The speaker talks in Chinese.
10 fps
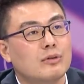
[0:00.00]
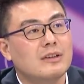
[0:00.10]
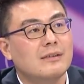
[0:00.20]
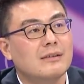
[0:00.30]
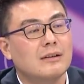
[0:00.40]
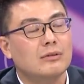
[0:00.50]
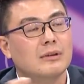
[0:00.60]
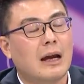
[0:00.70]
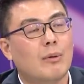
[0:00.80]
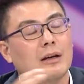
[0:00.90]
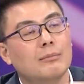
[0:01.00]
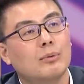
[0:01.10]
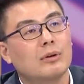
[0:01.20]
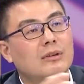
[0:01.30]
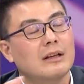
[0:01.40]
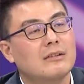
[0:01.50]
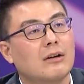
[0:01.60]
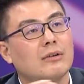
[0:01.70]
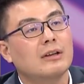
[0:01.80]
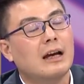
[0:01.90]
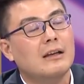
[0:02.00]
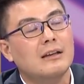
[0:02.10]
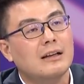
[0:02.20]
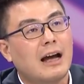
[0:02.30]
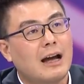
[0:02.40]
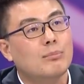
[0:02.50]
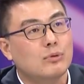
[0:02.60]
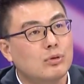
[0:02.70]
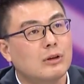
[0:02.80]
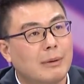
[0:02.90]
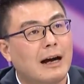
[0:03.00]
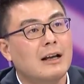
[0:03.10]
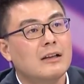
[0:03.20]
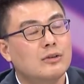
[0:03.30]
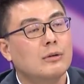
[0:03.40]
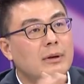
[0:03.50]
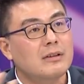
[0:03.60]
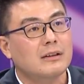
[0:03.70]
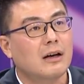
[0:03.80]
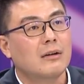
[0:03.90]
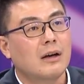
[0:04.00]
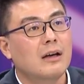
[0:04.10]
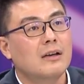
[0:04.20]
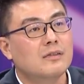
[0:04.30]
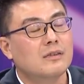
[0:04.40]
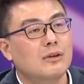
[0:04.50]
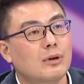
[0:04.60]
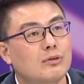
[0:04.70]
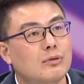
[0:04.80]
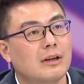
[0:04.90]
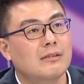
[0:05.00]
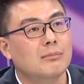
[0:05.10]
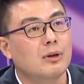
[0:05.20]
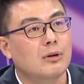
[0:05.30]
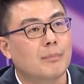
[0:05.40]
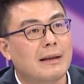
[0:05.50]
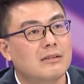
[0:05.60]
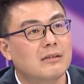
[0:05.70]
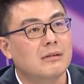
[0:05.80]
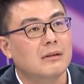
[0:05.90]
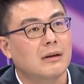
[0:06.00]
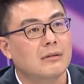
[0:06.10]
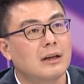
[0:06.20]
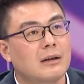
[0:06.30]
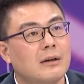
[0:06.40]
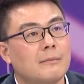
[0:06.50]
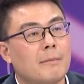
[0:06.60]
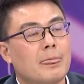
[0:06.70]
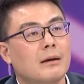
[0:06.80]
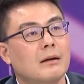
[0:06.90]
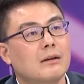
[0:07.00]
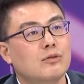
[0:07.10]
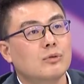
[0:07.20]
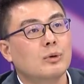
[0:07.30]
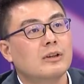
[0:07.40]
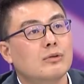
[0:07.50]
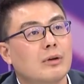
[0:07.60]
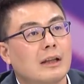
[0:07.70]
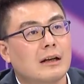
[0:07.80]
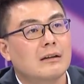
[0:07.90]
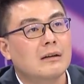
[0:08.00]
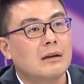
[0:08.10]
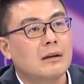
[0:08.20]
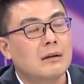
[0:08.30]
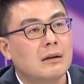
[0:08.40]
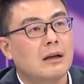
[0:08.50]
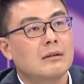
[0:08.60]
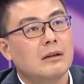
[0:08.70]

有意思的，就是台湾跟帛琉这样交流应该应该还不错吧。 结果没想到，哎，十一月居然是没有班次的哦。那，呃，问题出在哪里啊？